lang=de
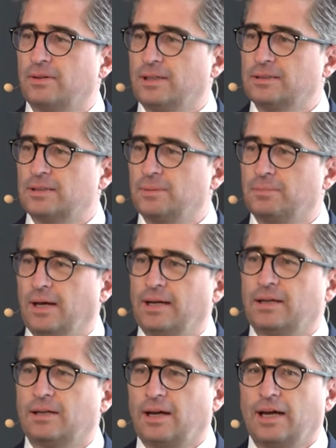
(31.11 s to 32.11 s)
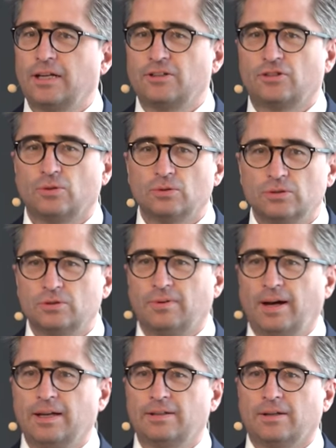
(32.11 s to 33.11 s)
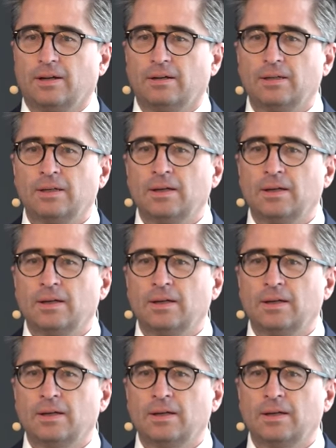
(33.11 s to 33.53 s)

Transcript: es gibt einen Crash und so weiter.